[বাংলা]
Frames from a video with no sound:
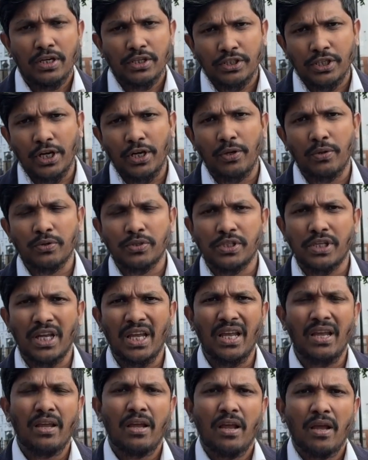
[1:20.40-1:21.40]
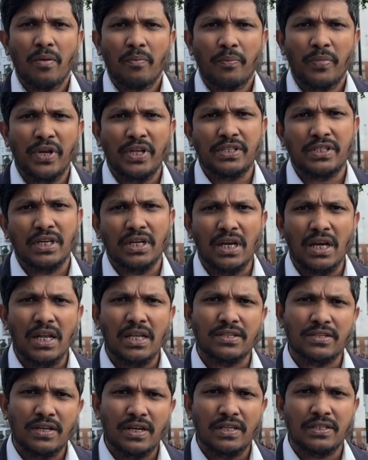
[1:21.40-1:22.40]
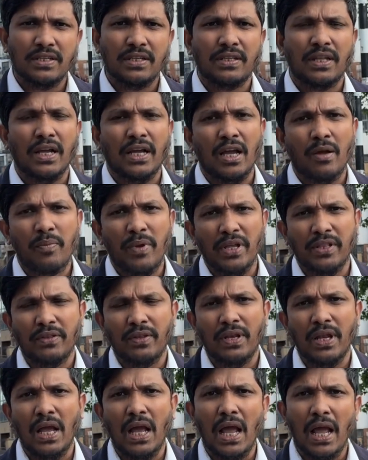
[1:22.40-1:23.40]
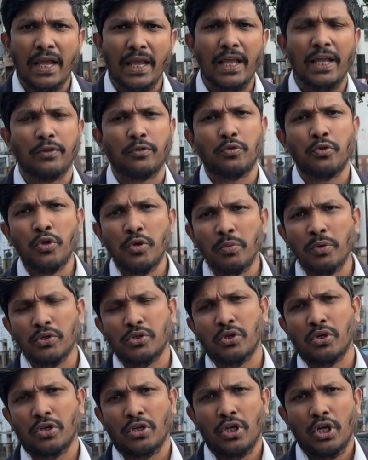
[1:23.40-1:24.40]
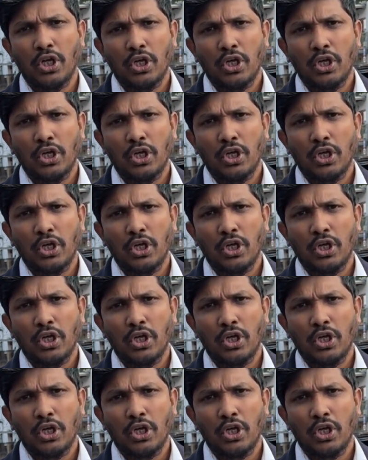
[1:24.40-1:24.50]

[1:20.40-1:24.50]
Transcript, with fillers: সেটি হচ্ছে প্রি সেটেল স্ট্যাটাসে থাকা ব্যক্তিরা আগে দুই বছর